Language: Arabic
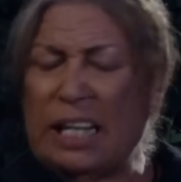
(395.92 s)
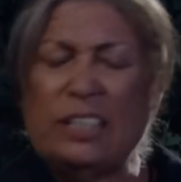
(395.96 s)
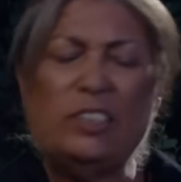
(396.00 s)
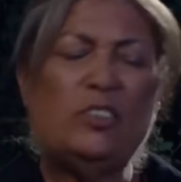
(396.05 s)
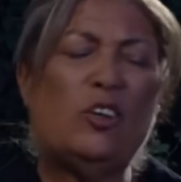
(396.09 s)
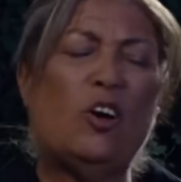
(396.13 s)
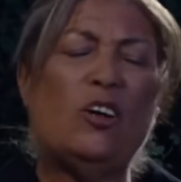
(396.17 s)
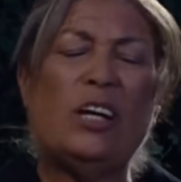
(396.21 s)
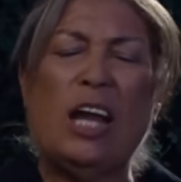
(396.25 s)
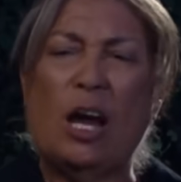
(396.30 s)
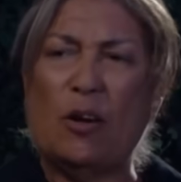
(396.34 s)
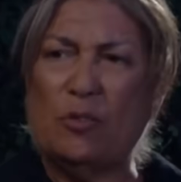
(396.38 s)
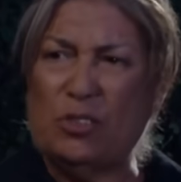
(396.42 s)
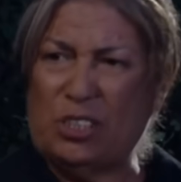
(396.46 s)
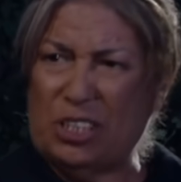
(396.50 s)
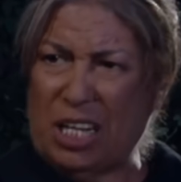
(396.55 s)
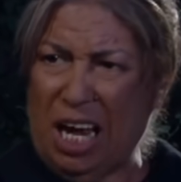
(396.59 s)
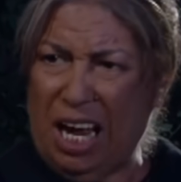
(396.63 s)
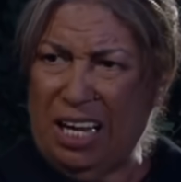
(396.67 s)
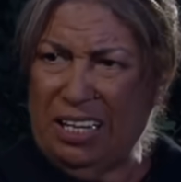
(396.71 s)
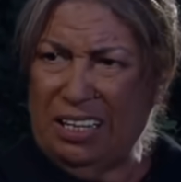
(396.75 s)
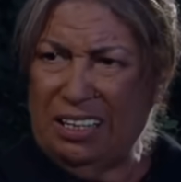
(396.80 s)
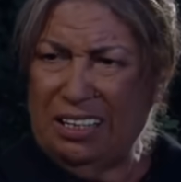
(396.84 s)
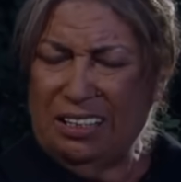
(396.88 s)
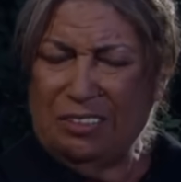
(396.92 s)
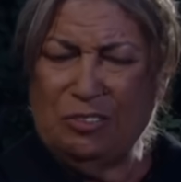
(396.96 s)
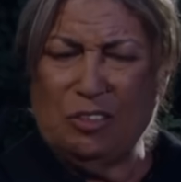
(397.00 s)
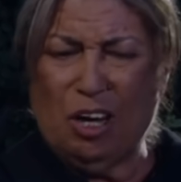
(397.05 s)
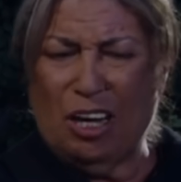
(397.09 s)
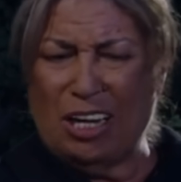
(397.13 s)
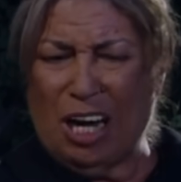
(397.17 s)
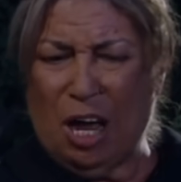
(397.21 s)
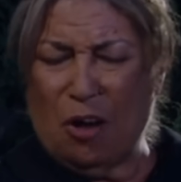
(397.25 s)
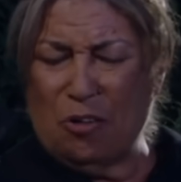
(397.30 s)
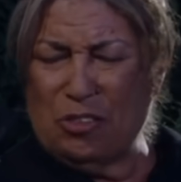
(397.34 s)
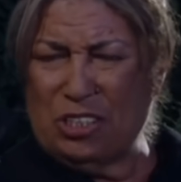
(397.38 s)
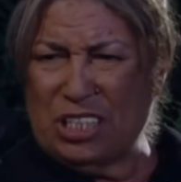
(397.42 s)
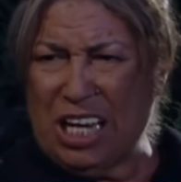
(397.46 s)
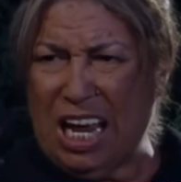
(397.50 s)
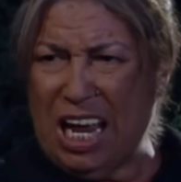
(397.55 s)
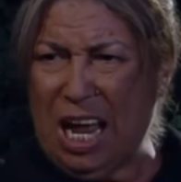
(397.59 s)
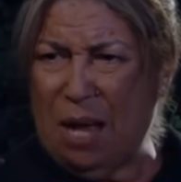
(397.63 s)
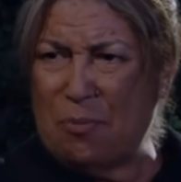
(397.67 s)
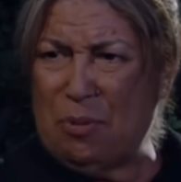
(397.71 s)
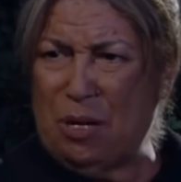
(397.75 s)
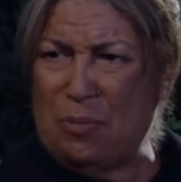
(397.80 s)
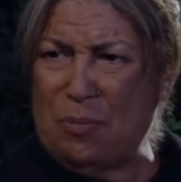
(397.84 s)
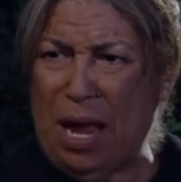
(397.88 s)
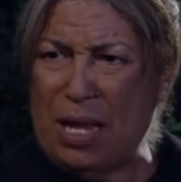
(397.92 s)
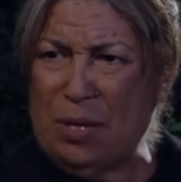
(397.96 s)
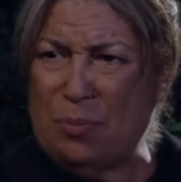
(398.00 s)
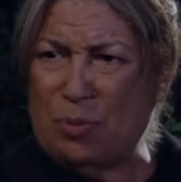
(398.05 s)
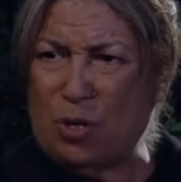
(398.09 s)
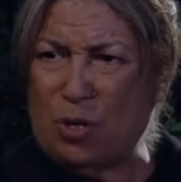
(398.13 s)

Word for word: الدولة إيه، وشاي دولة وشاي قبل ما